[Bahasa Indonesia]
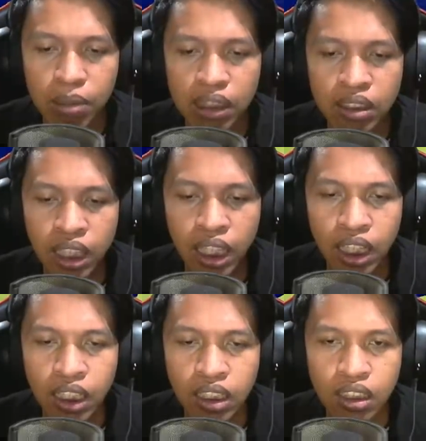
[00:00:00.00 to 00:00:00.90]
Oke,
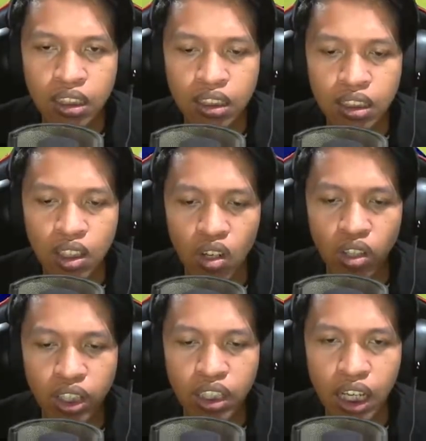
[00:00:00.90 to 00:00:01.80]

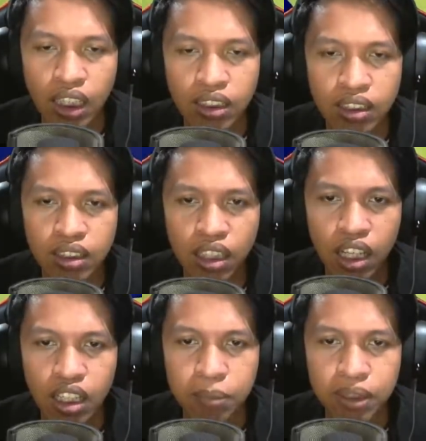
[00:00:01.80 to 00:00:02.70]
okay, nice.
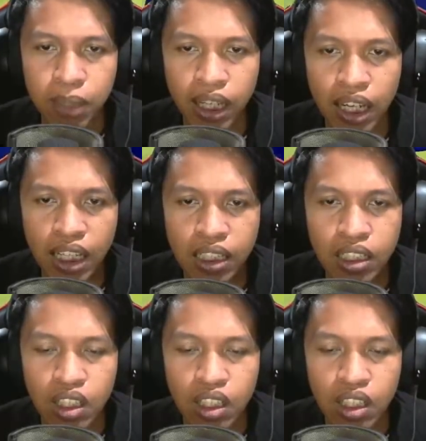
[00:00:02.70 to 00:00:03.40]
Darah Davison merah.